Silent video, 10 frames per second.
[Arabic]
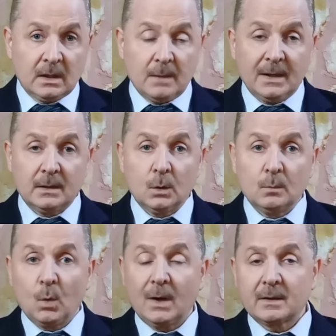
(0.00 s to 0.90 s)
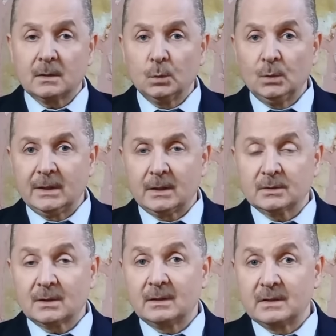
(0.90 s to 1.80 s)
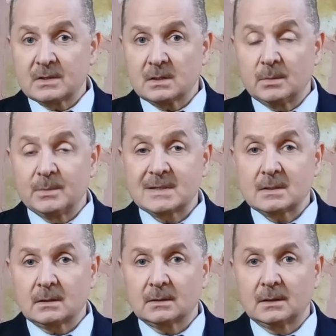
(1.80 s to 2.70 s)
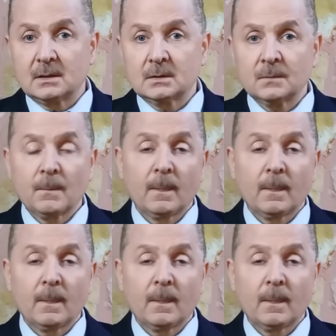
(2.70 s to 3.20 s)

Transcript: كما أنهم معرضون لخطر الإصابة بالسرطانات